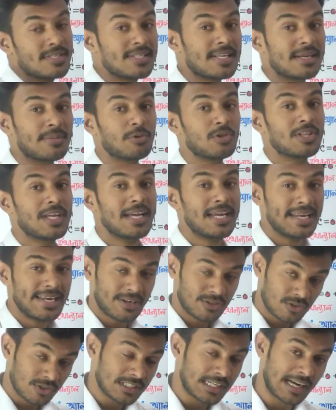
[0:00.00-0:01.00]
অক্সিজেনের মধ্যে
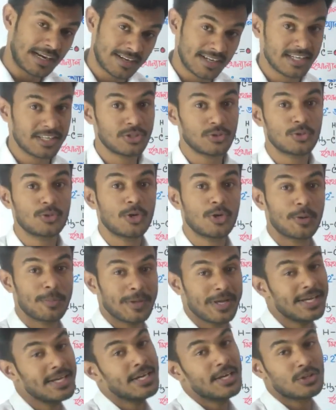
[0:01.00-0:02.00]
ইলেকট্রন টানাটানি শুরু হবে